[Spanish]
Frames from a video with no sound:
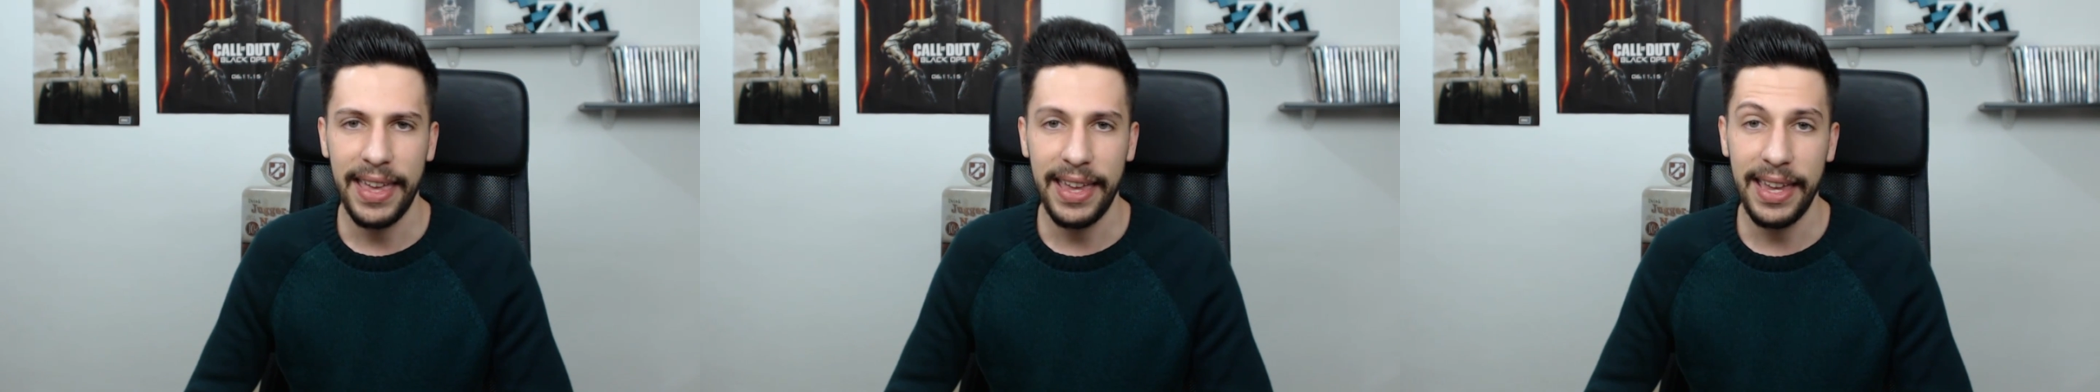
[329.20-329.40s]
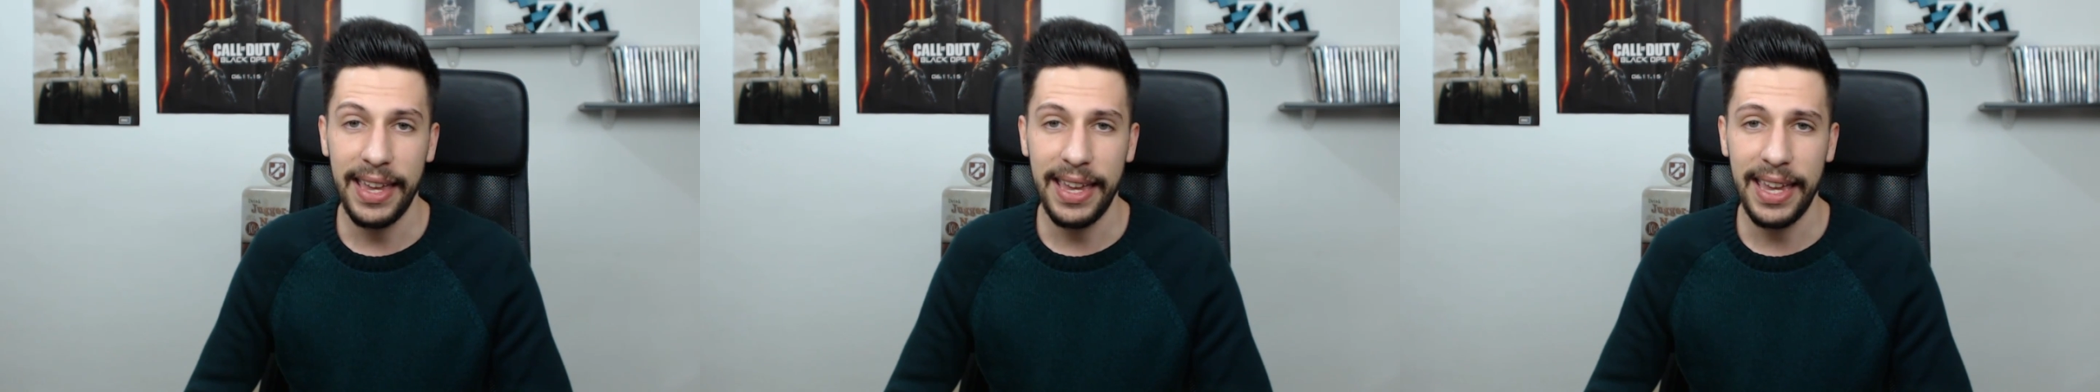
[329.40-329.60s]

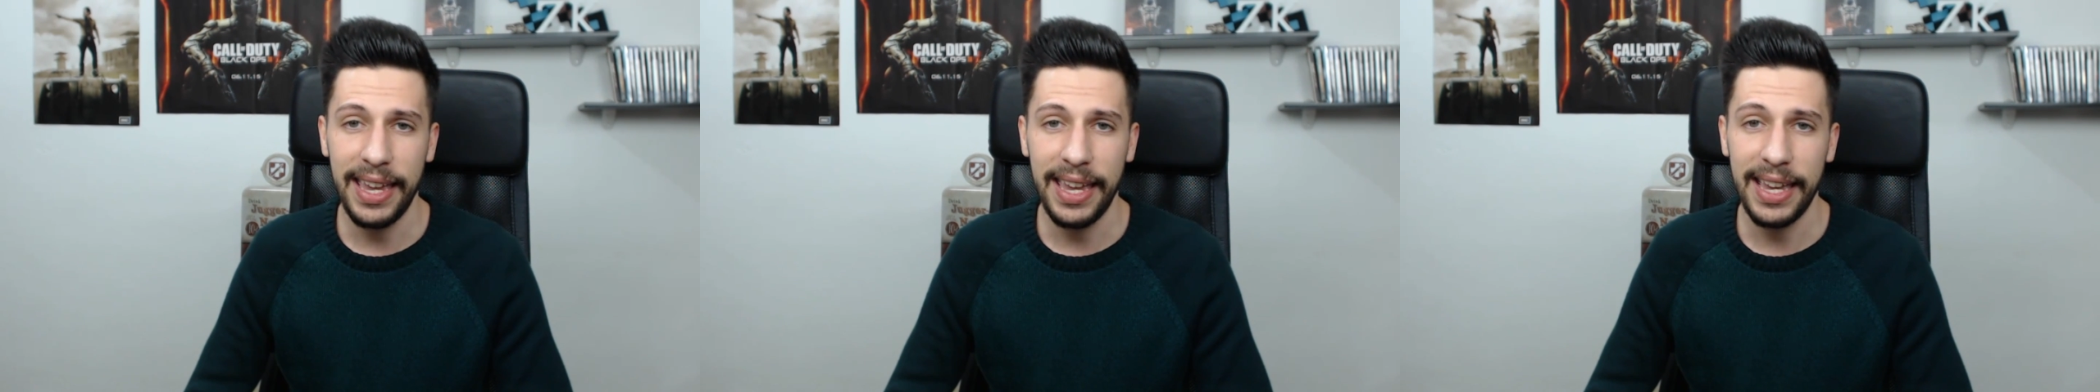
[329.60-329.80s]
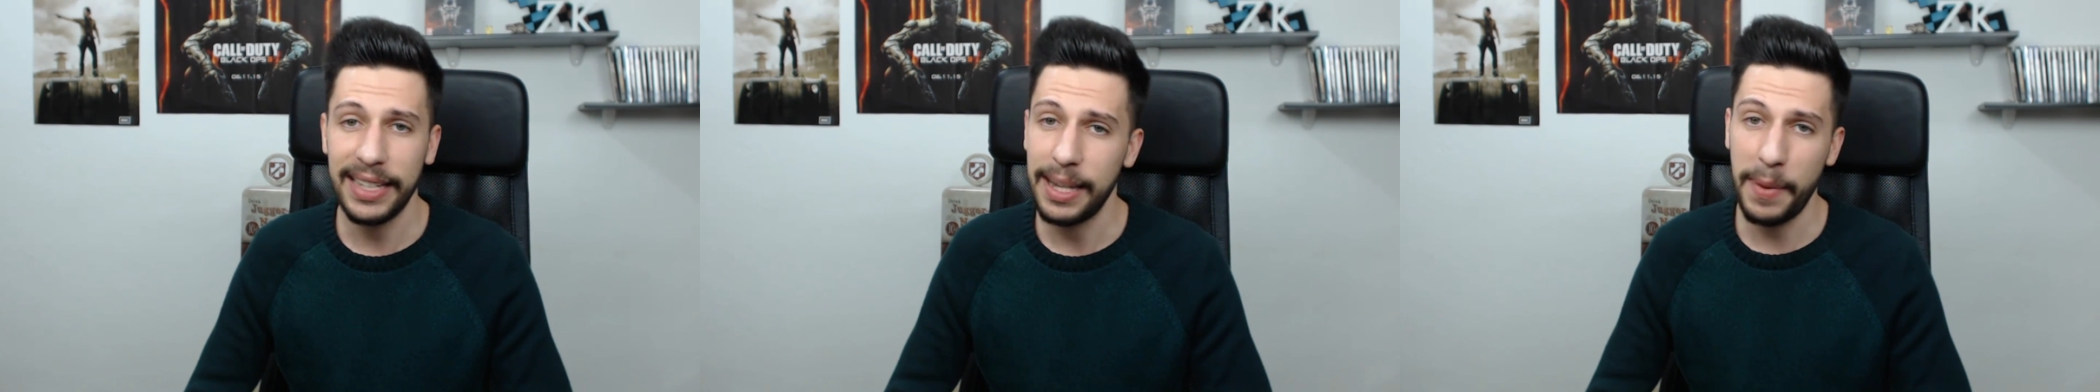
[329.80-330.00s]

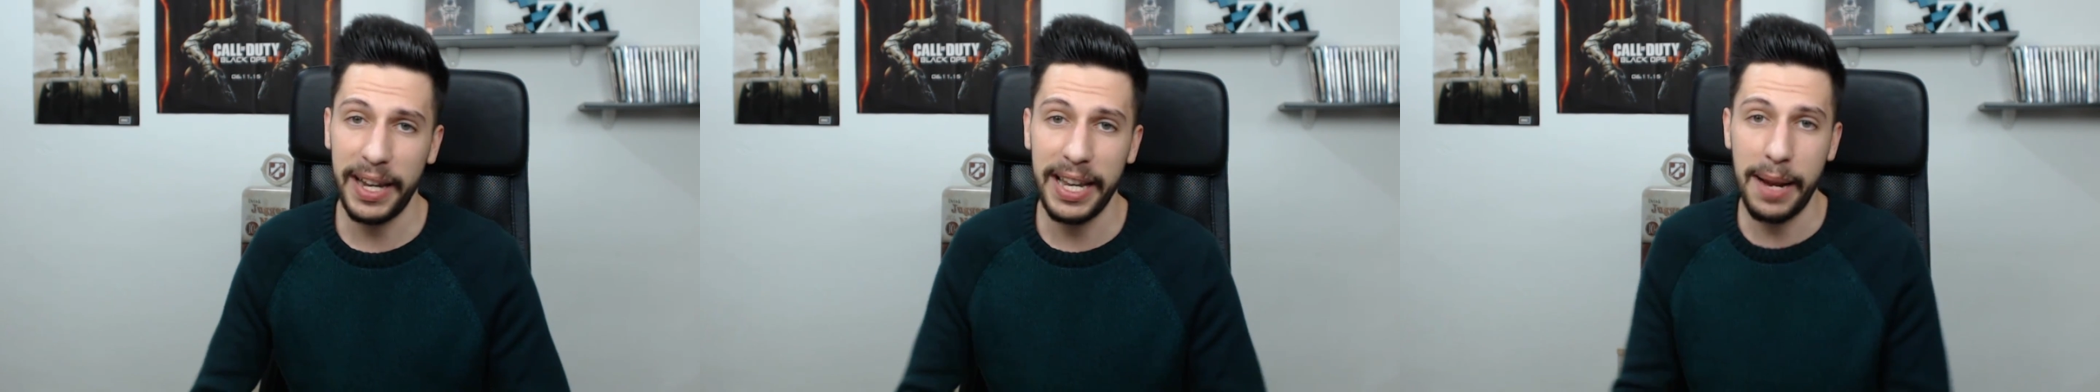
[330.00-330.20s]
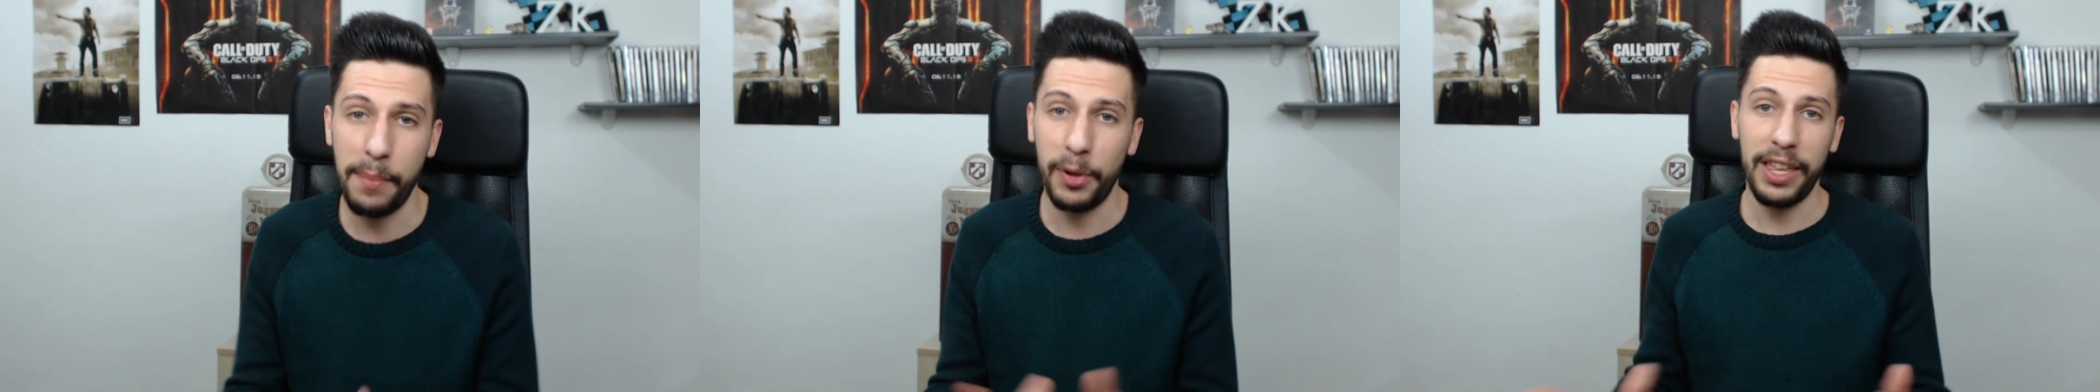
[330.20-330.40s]
eh, esa
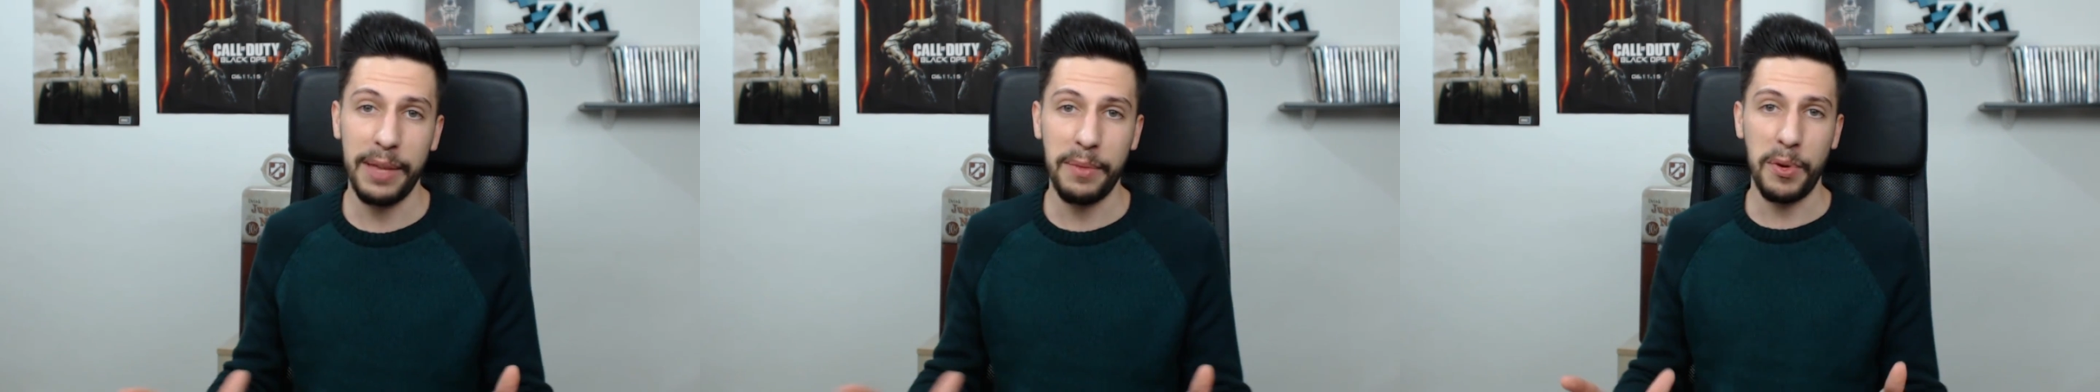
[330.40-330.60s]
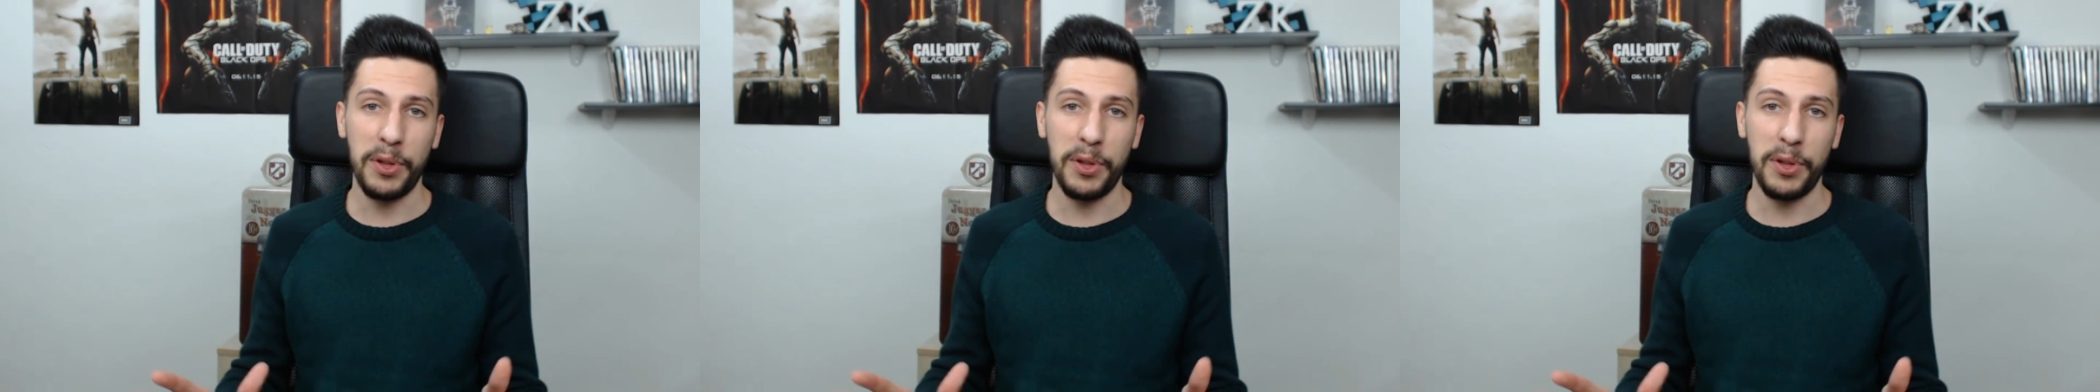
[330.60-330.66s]
página porque de